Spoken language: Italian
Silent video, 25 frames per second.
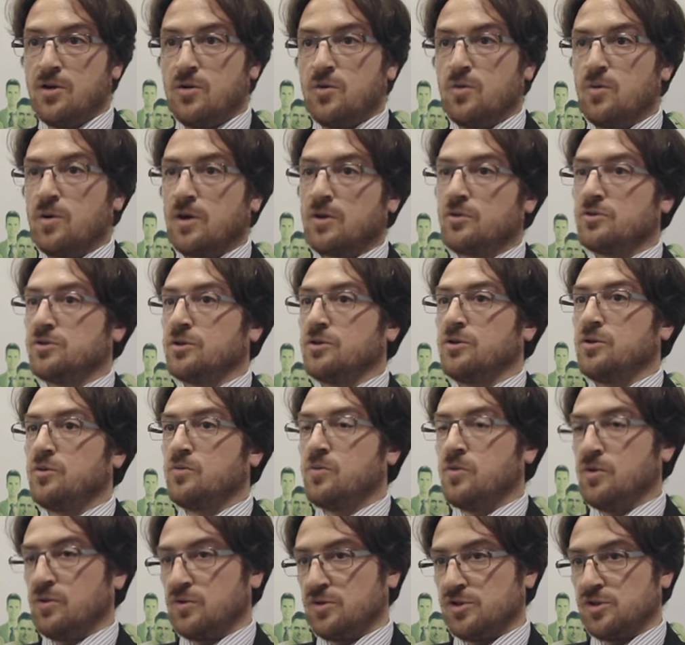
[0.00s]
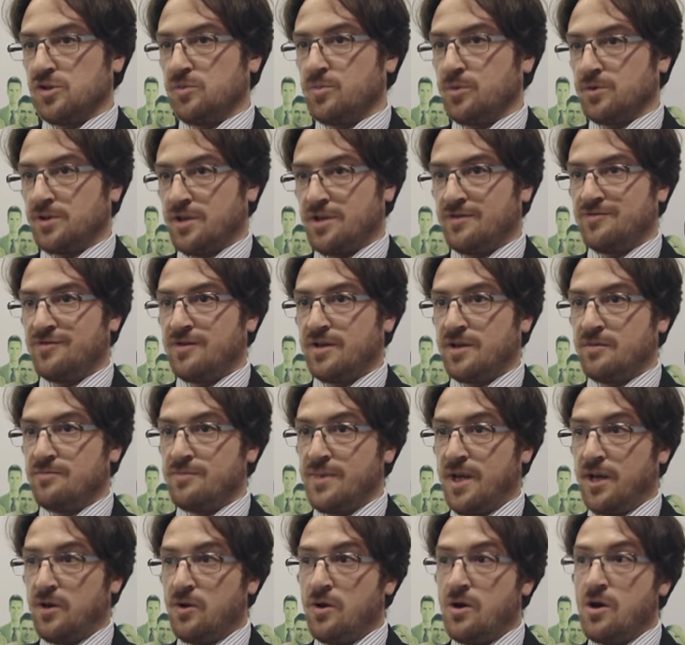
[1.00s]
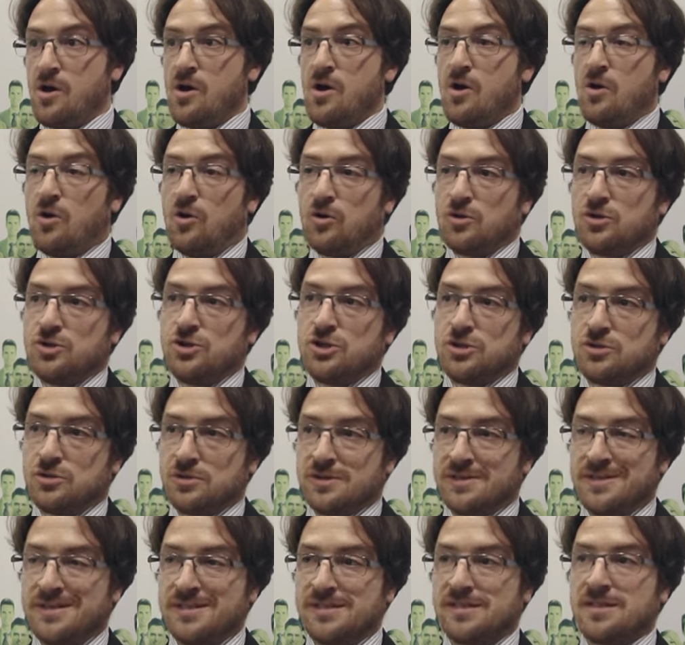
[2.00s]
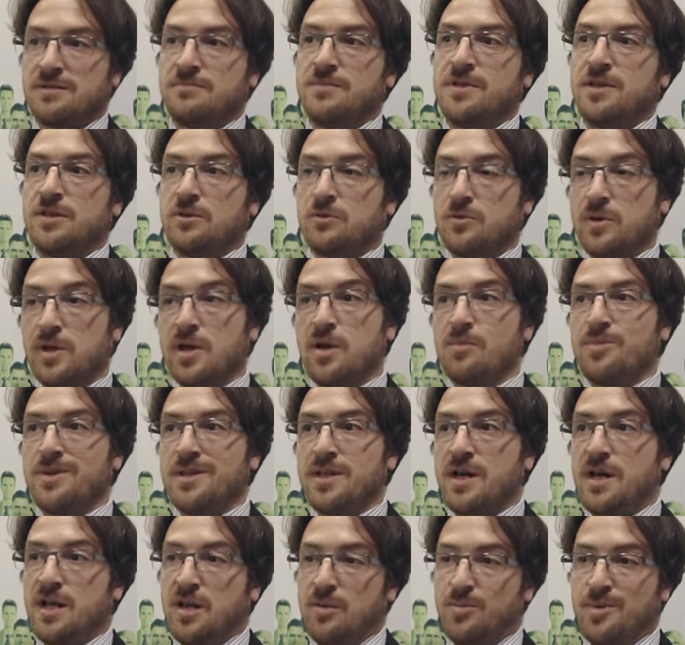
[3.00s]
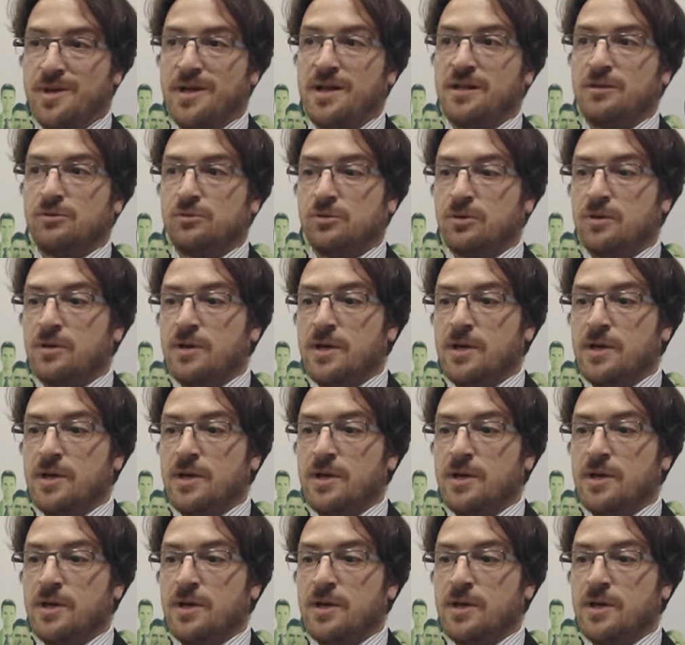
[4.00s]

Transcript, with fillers: un qualcosa di cui non si potrà fare a meno. Oggi sostanzialmente quei capitali, peraltro